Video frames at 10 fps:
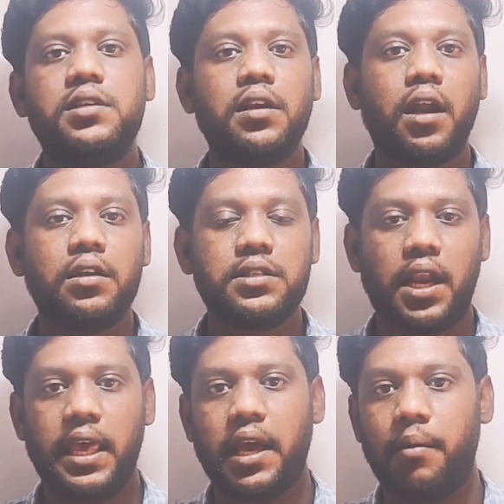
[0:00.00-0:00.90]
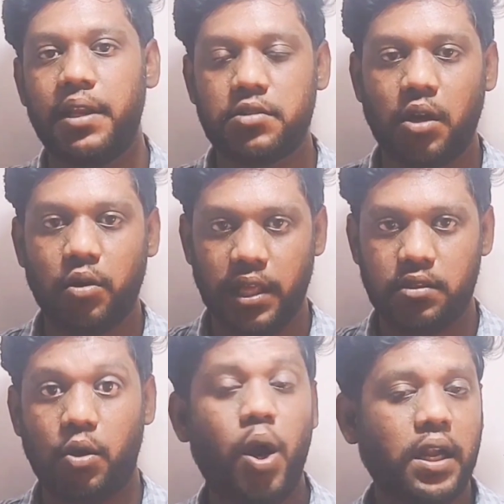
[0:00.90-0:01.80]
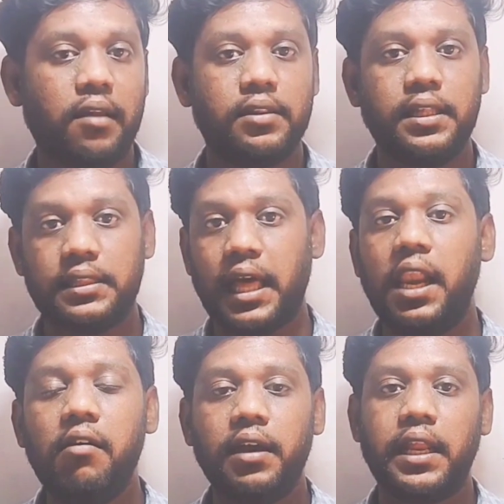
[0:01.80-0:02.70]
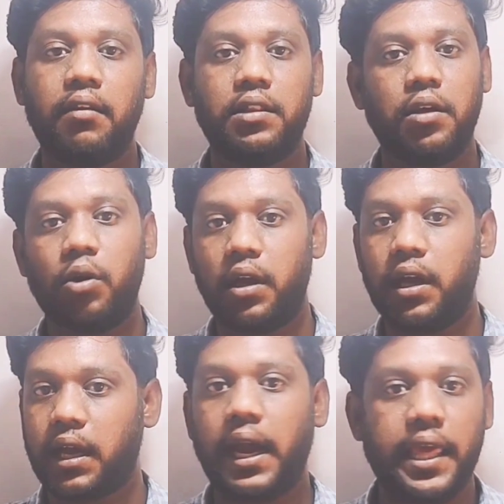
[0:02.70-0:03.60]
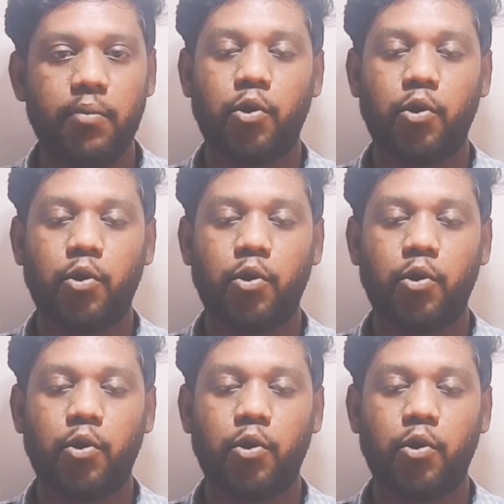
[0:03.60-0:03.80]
ஜி நெடுஞ்சாலை அப்படின்னு சொல்லக்கூடிய அந்த ரோட்ல வந்து தள்ளு வண்டியில வந்து ஒரு கடையை